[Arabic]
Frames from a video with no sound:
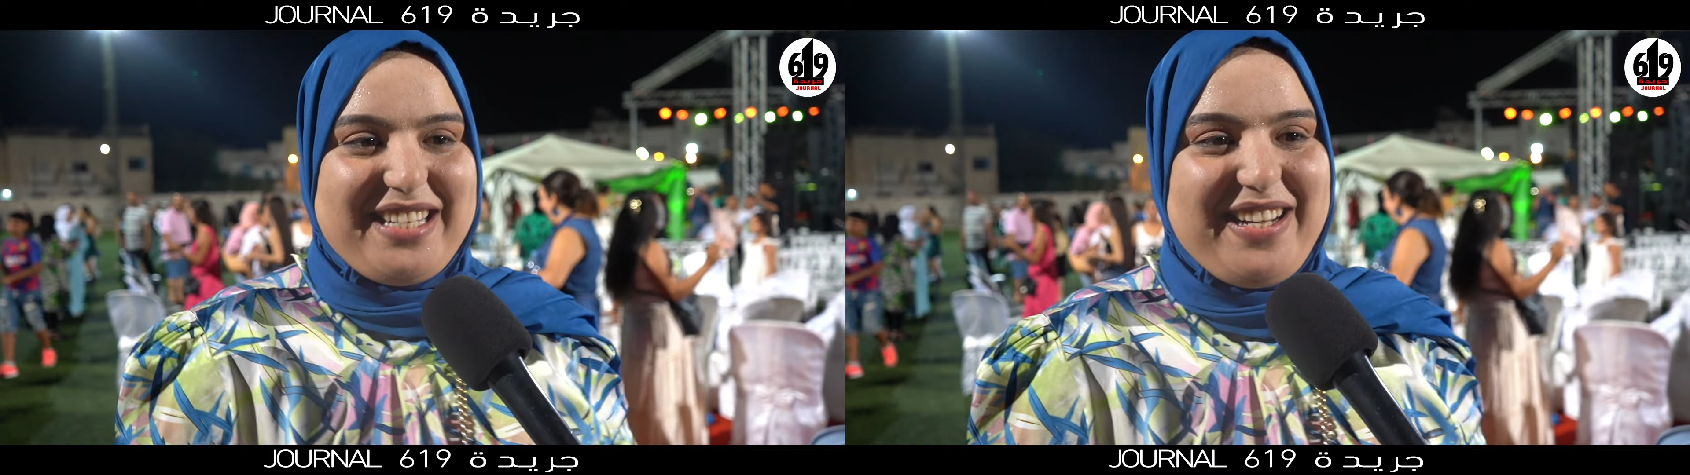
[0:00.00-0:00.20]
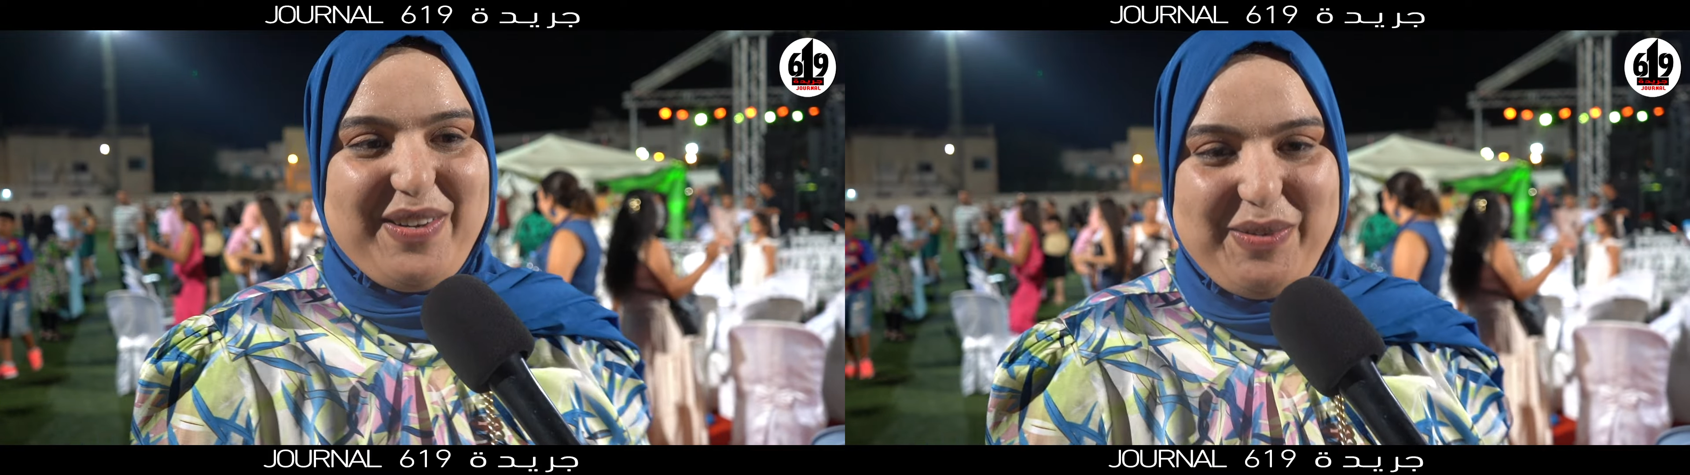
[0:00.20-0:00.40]

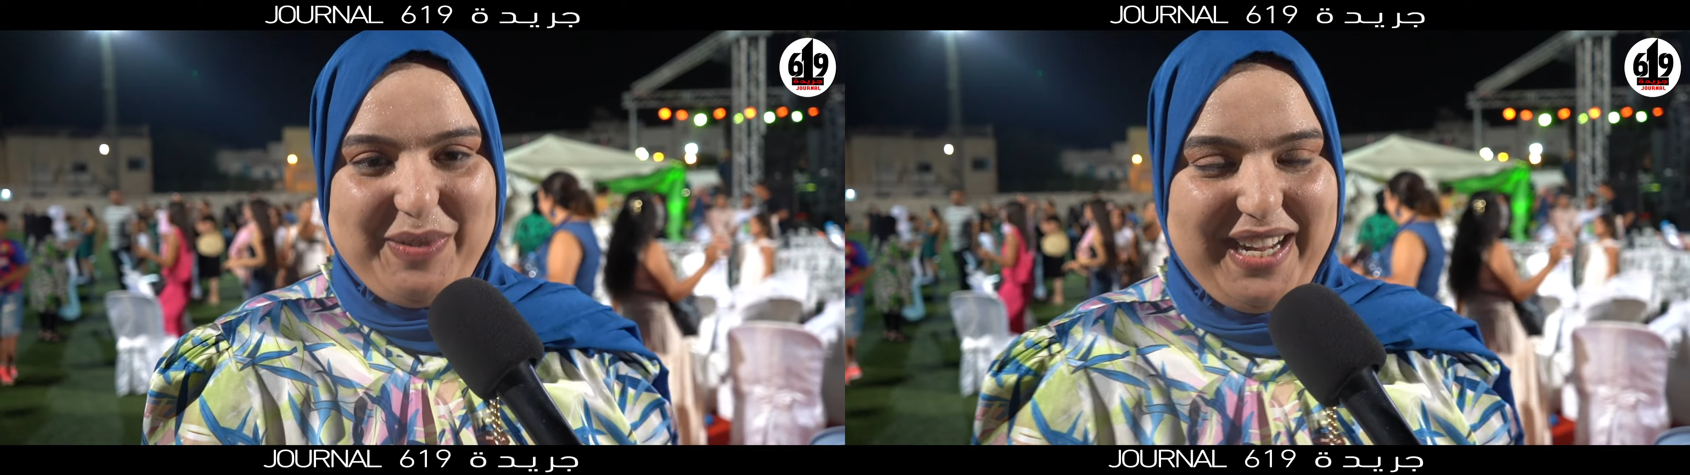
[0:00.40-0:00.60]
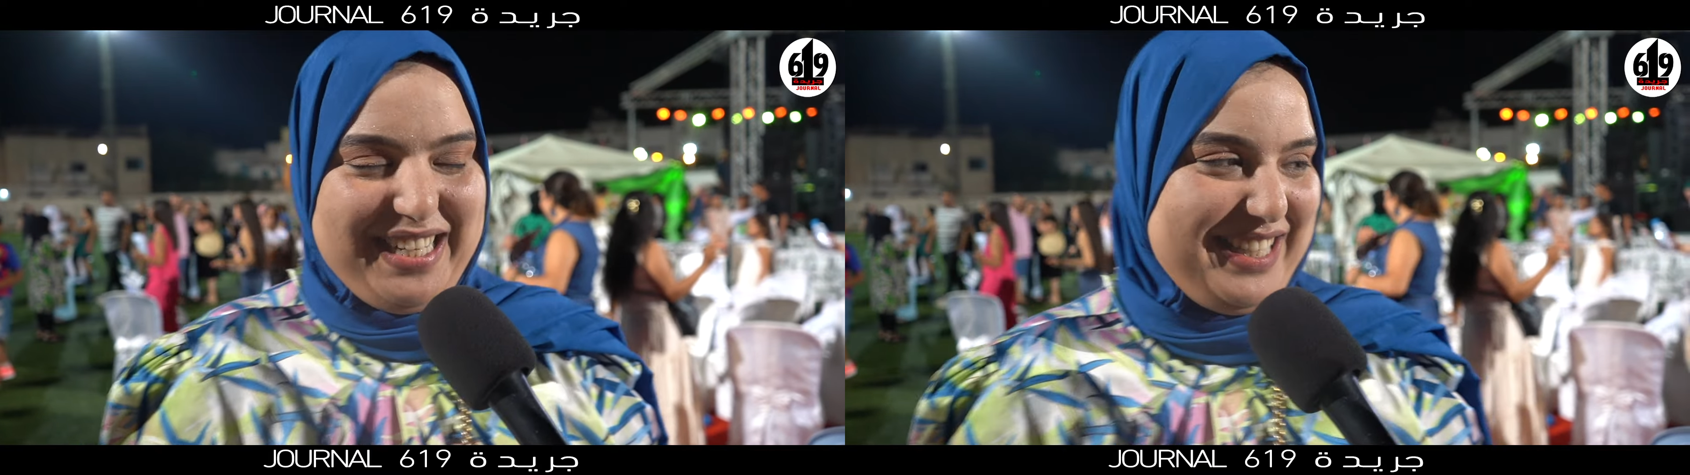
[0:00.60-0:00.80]
جو
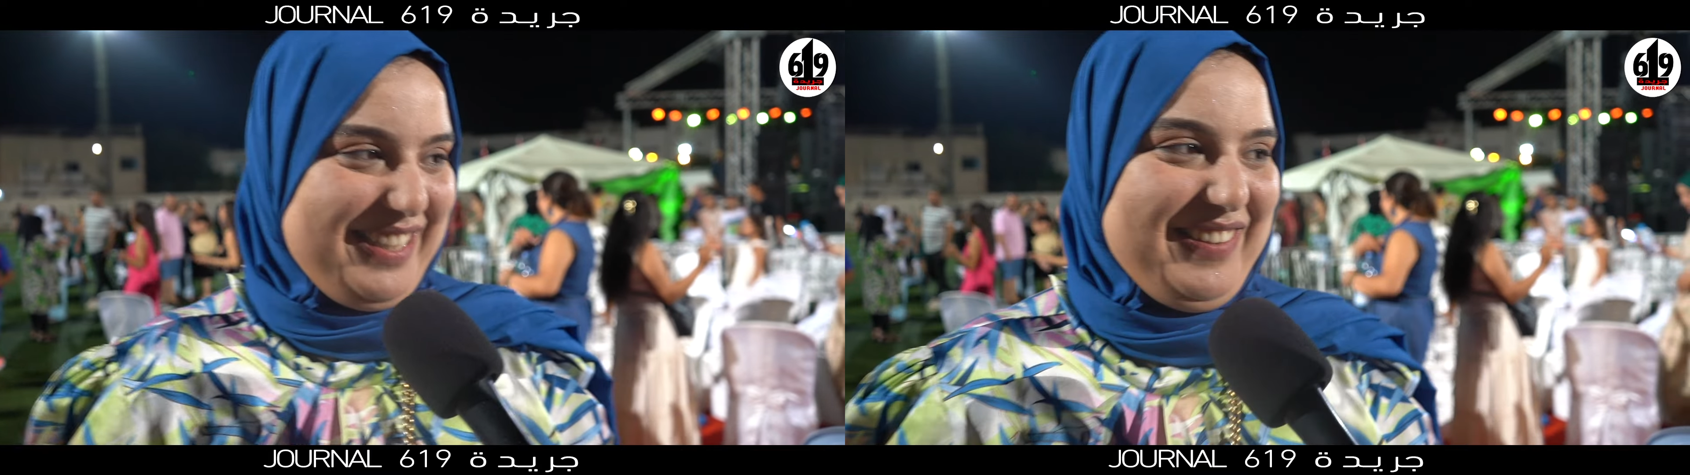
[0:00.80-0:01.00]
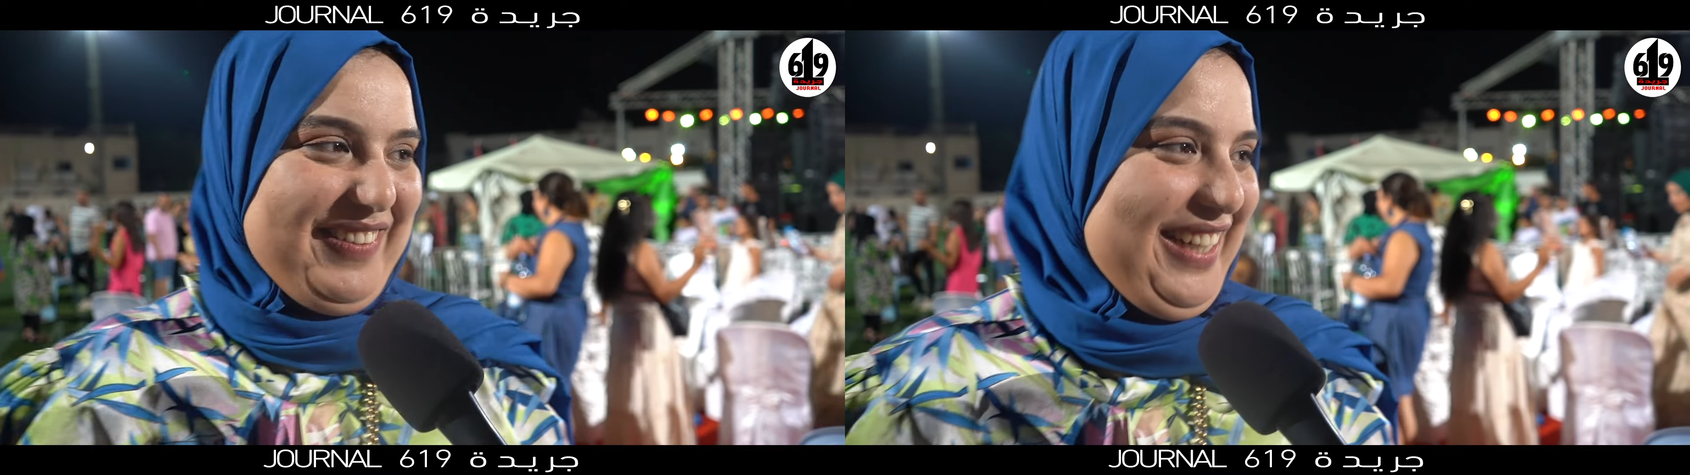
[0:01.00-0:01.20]

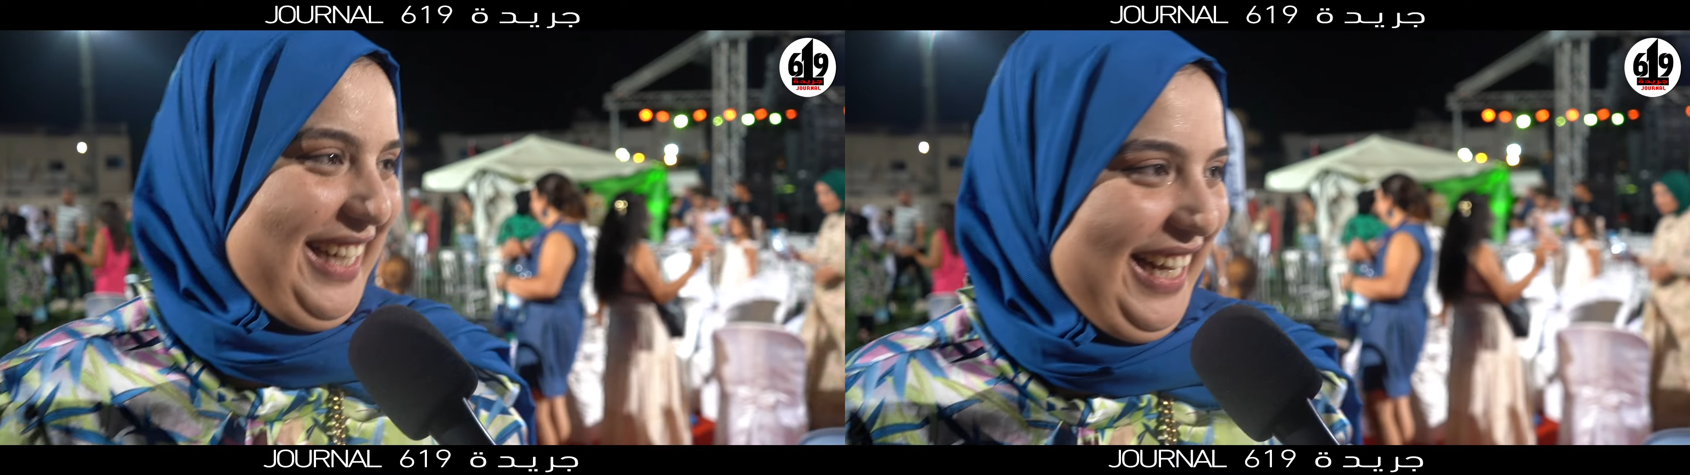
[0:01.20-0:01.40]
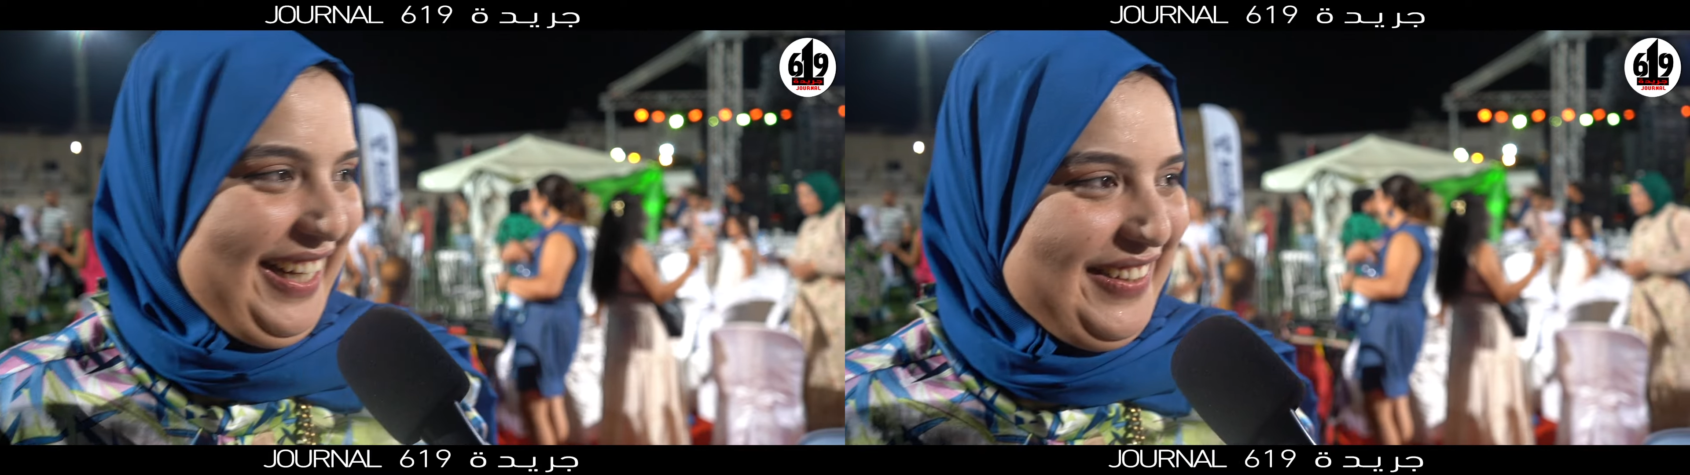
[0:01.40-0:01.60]
حسيلو
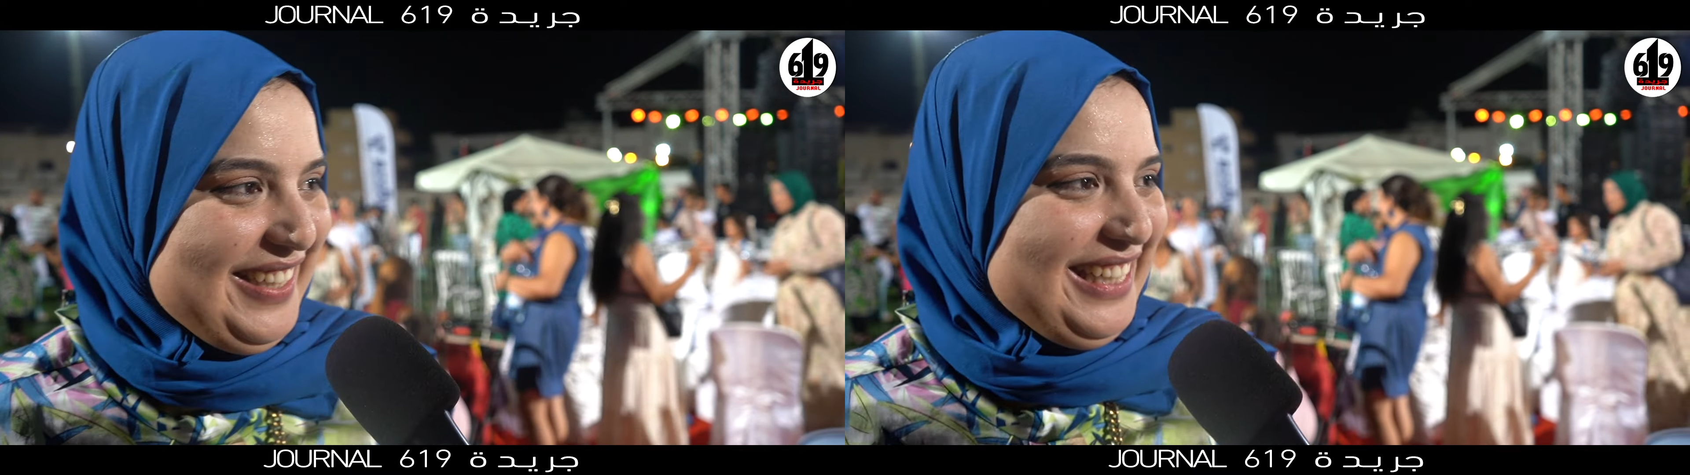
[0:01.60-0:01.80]
هكا